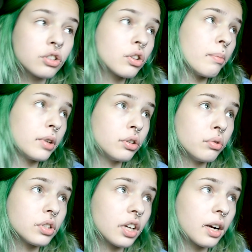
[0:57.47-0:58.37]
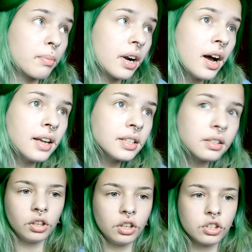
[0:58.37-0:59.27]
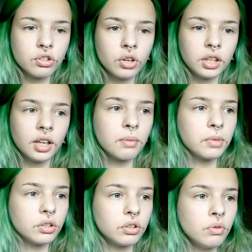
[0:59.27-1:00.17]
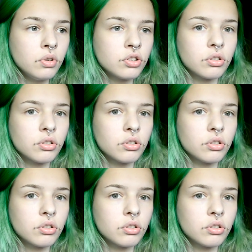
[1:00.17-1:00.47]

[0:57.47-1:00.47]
что я матерюсь как мразь, и что я так матерюсь,